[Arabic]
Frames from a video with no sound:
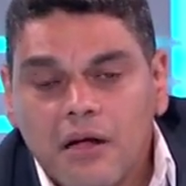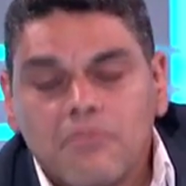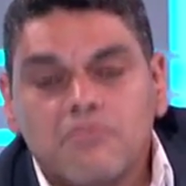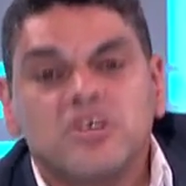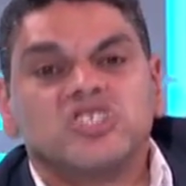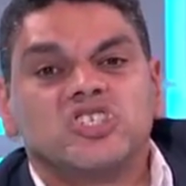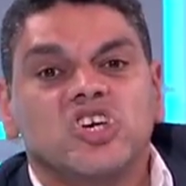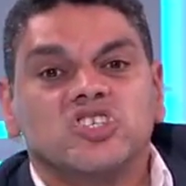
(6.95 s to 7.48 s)

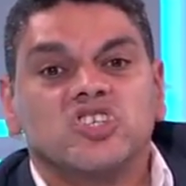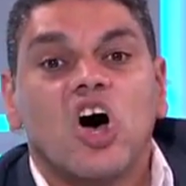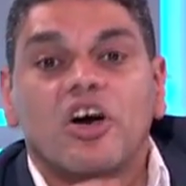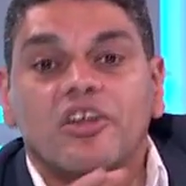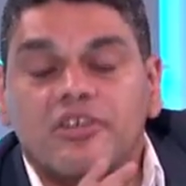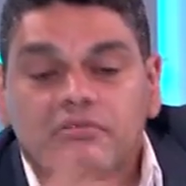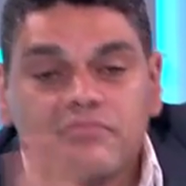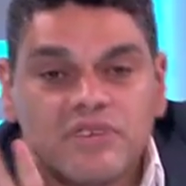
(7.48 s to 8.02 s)
مش
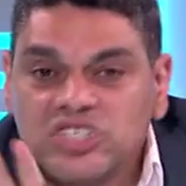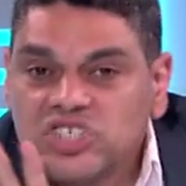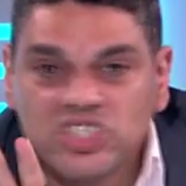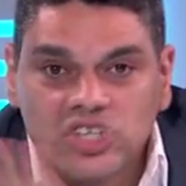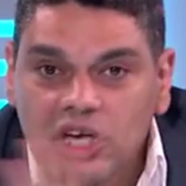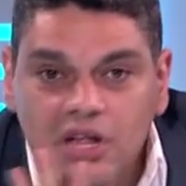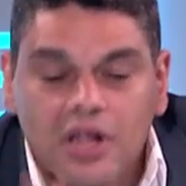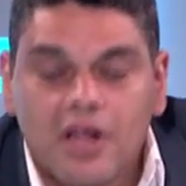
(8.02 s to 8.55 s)
هزار
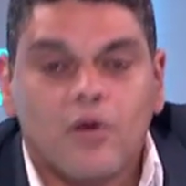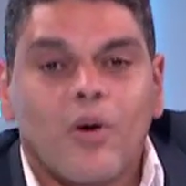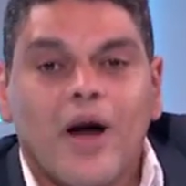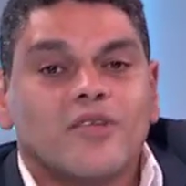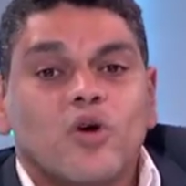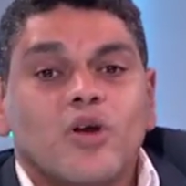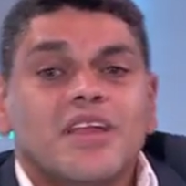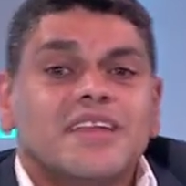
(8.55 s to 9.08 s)
مش
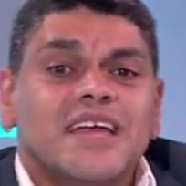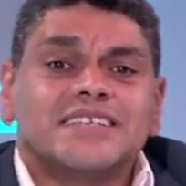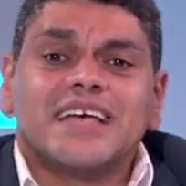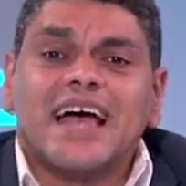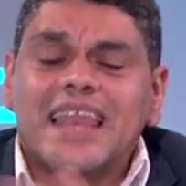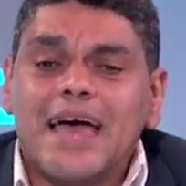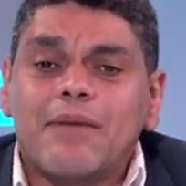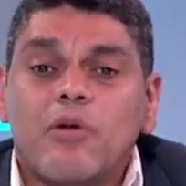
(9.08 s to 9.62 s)
واحد يقول لي الناس
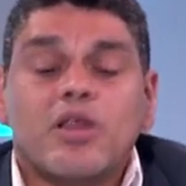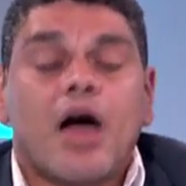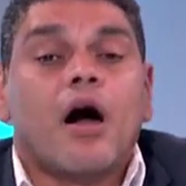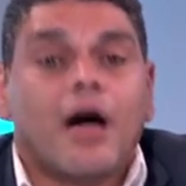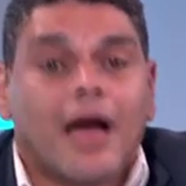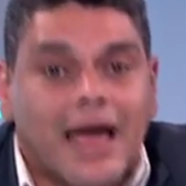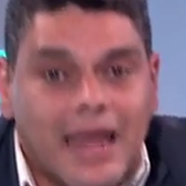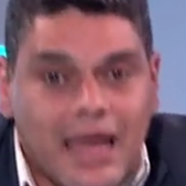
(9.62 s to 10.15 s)
غلابة
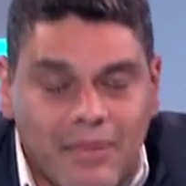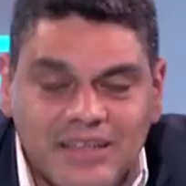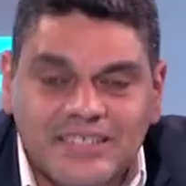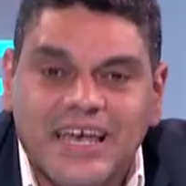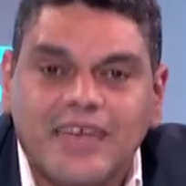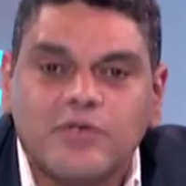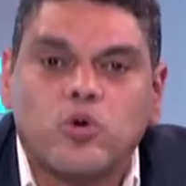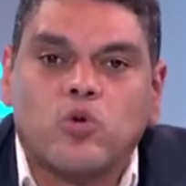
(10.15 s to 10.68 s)
اه غلابة
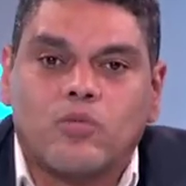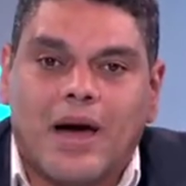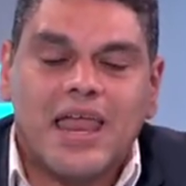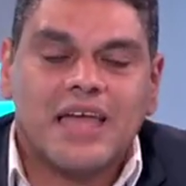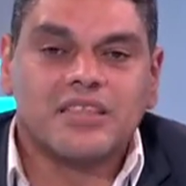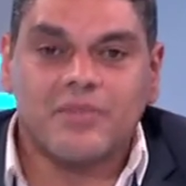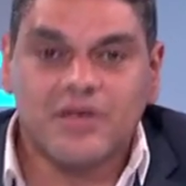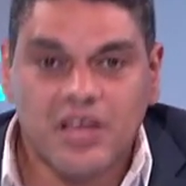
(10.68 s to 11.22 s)
نساعدهم
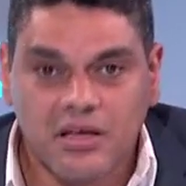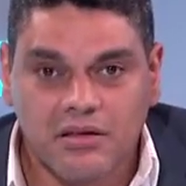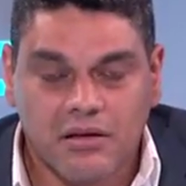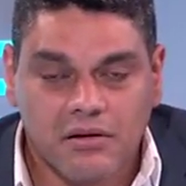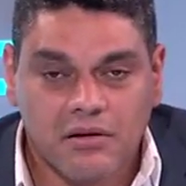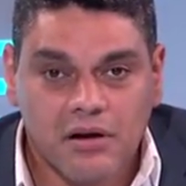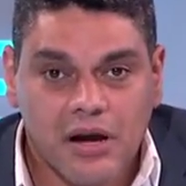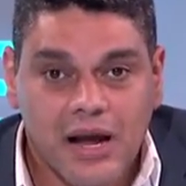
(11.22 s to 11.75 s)
على قد ما نقدر